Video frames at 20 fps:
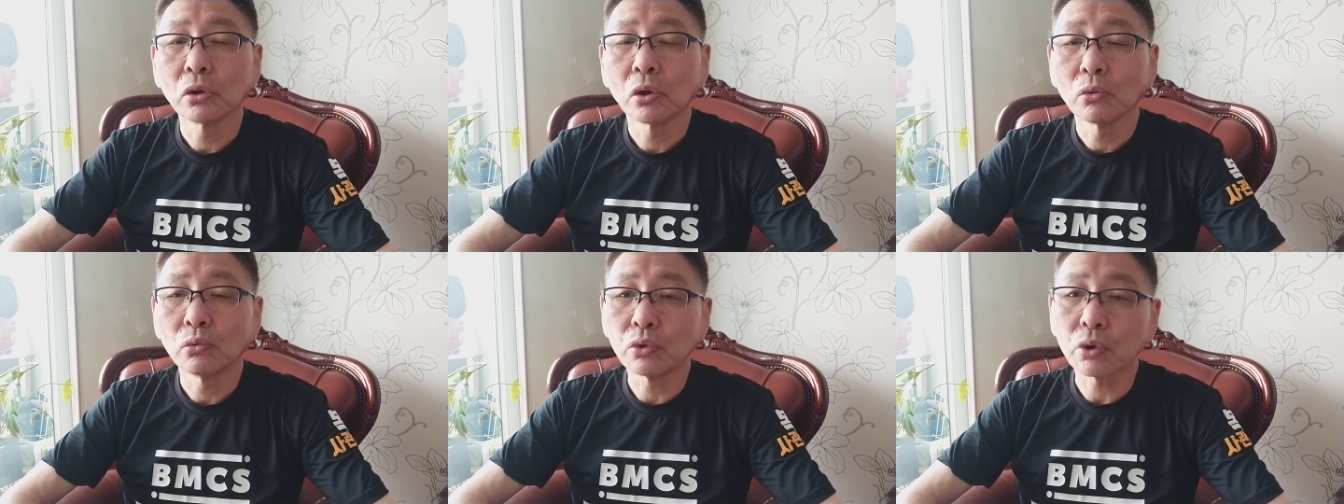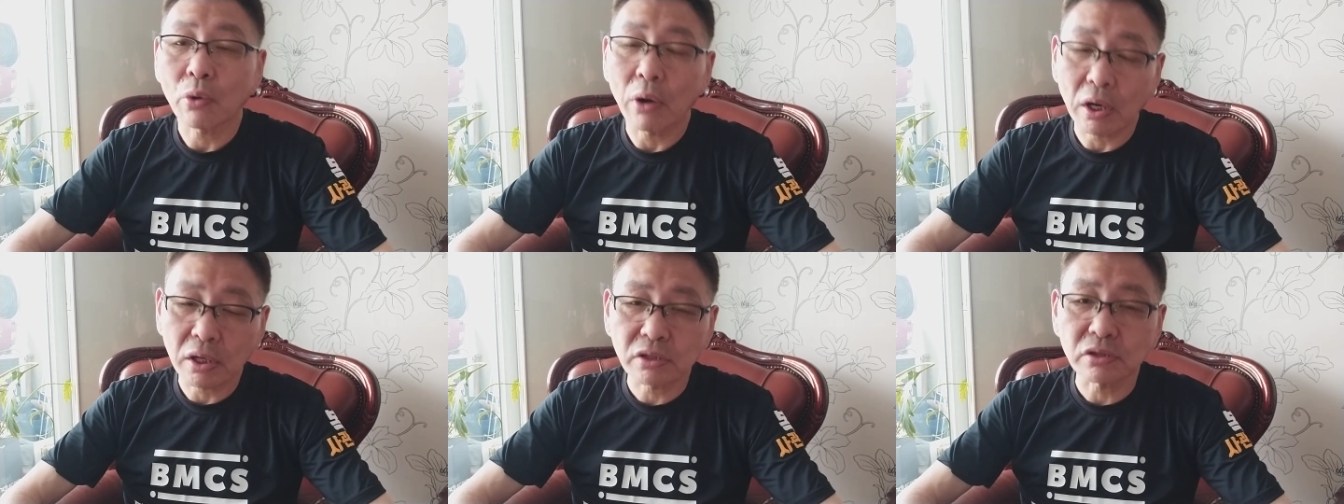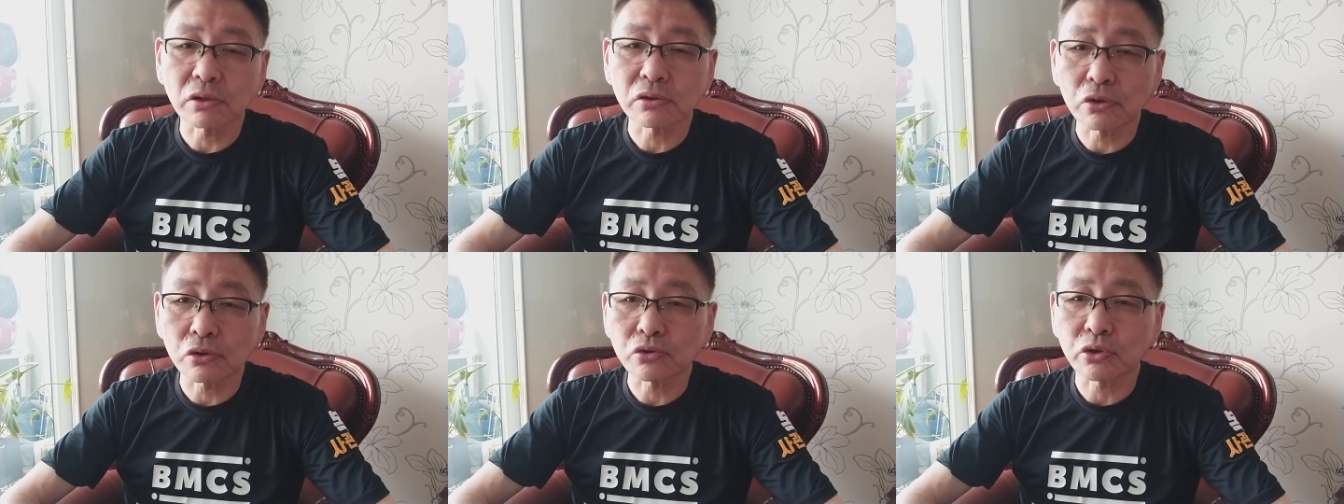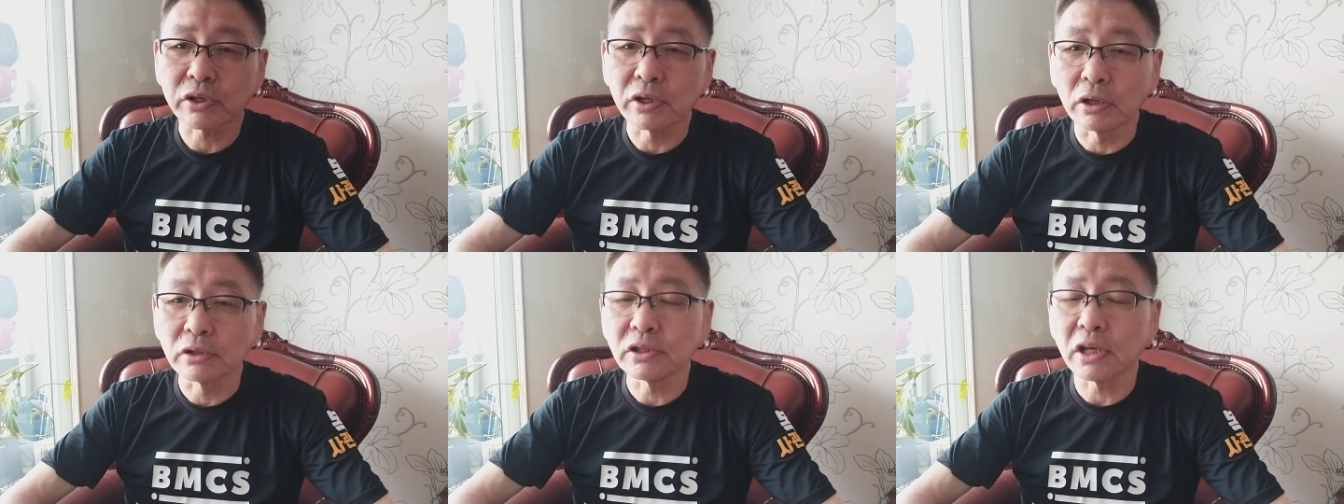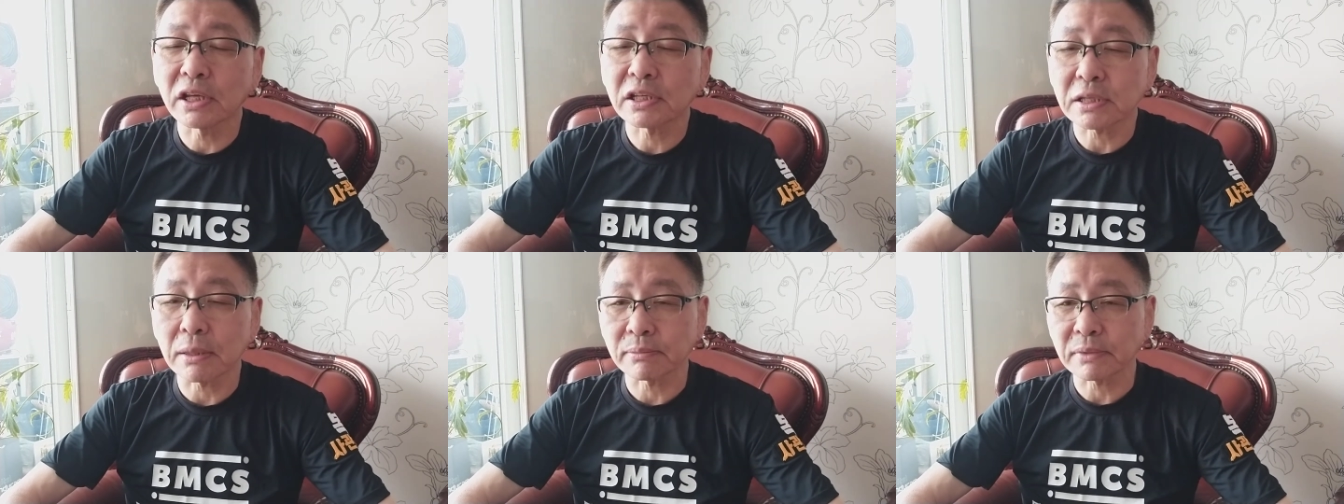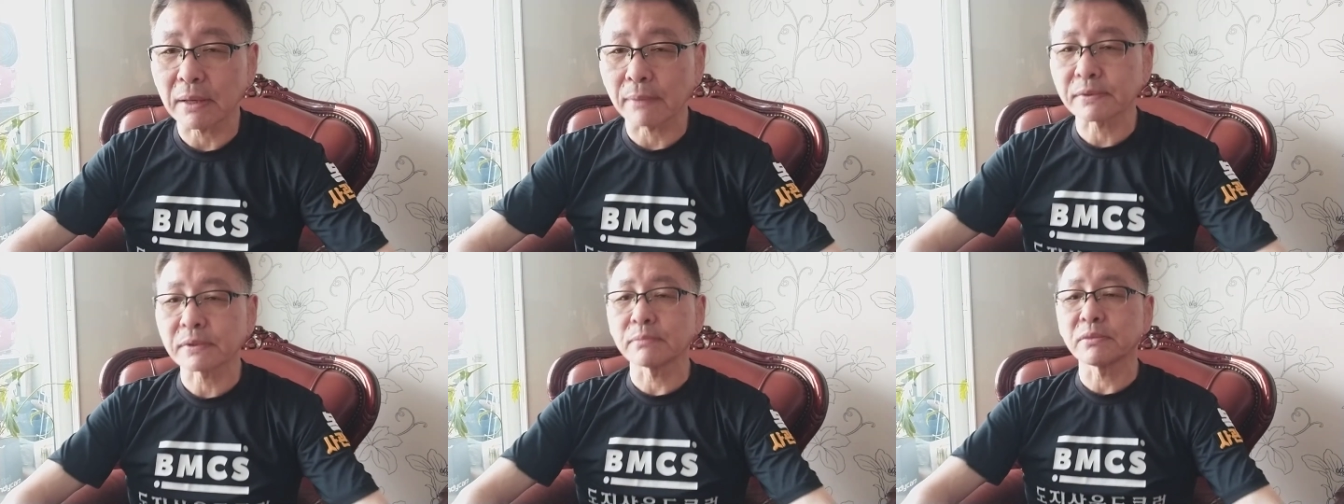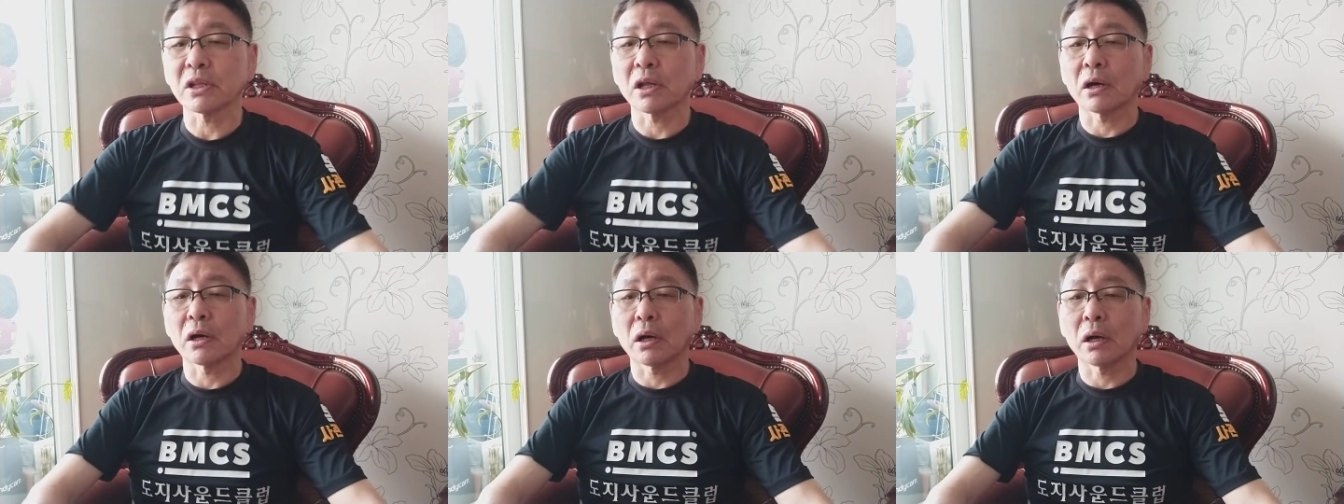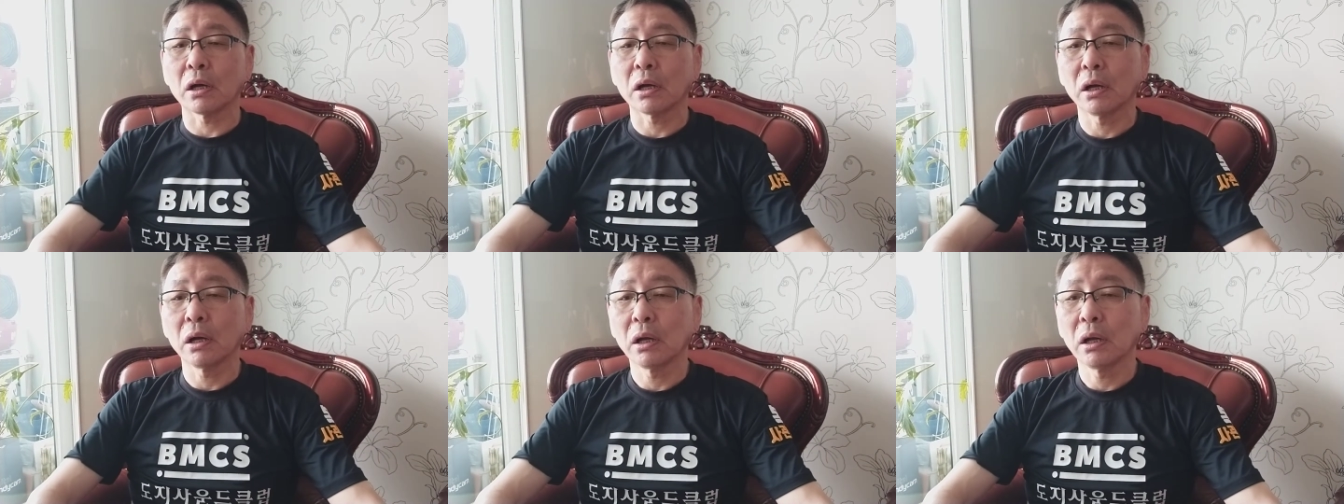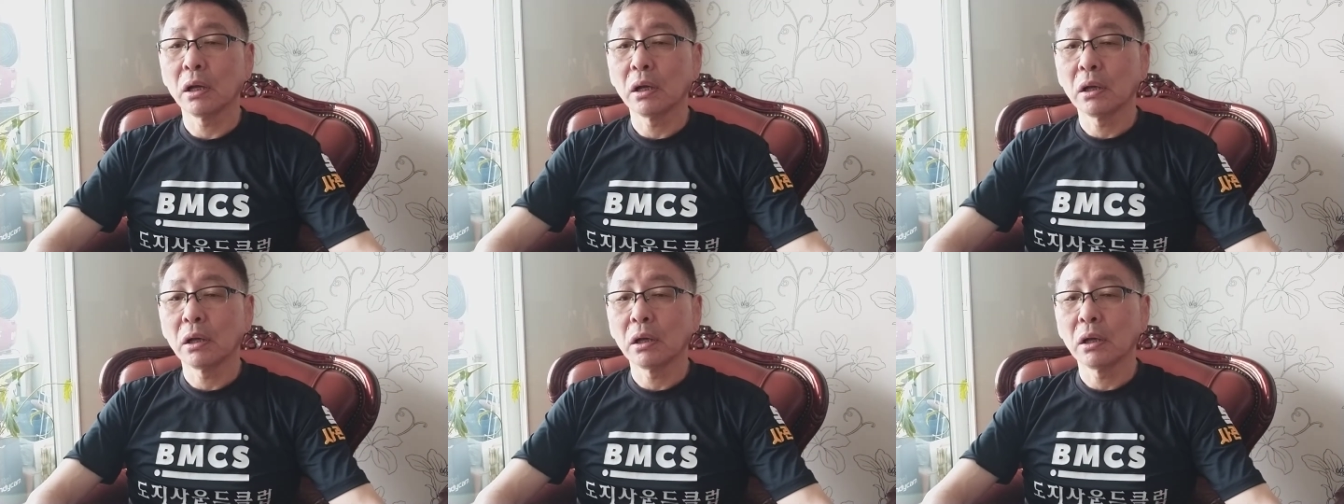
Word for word: 우리 곽기정 선수 경력이 참 짧습니다.